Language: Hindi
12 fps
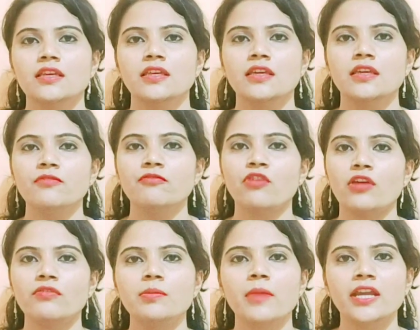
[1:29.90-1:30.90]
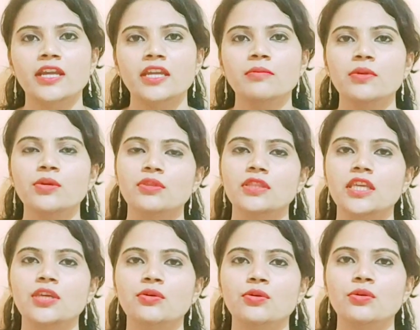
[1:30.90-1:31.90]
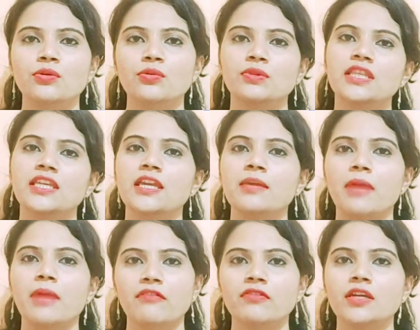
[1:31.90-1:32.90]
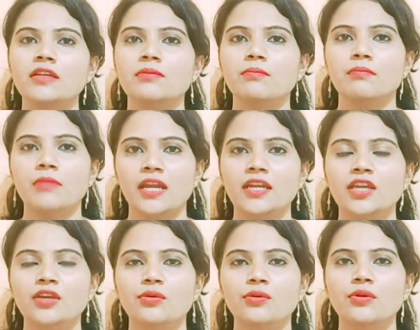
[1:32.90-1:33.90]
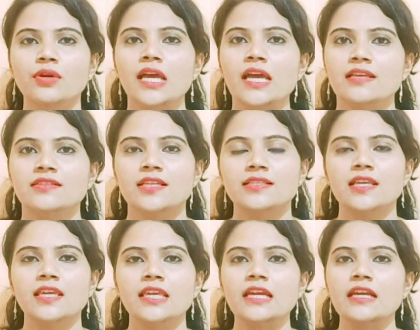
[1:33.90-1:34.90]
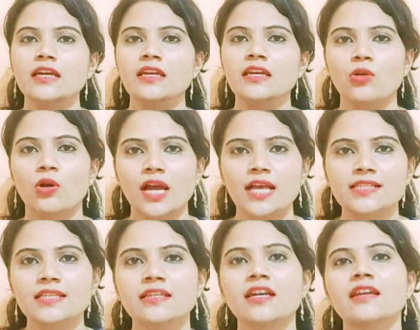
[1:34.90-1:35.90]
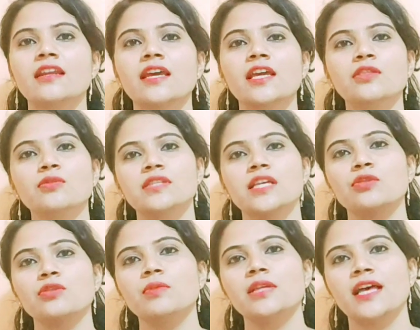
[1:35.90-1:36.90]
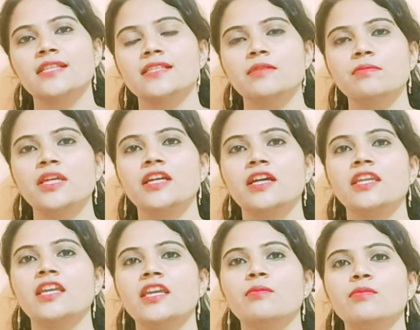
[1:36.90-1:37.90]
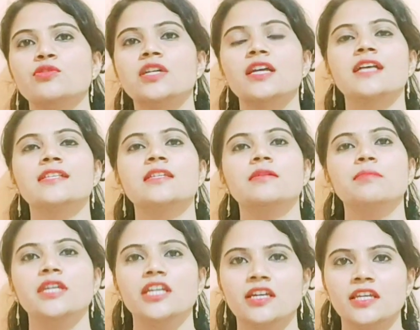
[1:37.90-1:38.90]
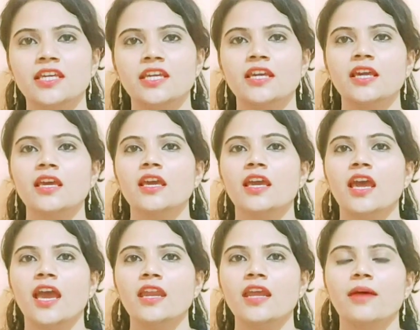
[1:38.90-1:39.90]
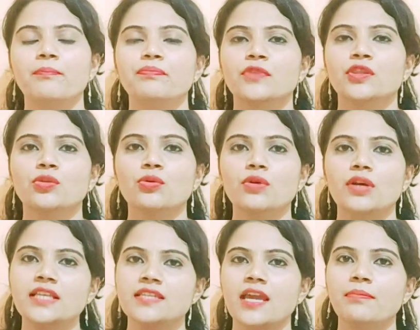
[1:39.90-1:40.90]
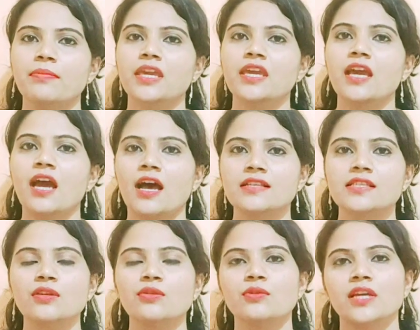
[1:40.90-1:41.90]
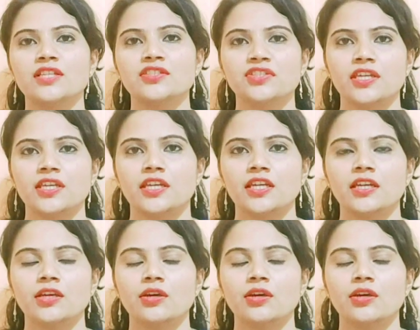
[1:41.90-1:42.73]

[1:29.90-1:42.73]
कि फॉरवर्ड बेंडिंग भी उतनी ही हो उतनी ही बैकवर्ड बेंडिंग हो जैसे कि अगर नौकासन कर रहे हैं तो सेतुबंधासन भी करिए भुजंगासन भी करिए है ना तो इस टाइप के आसन होना चाहिए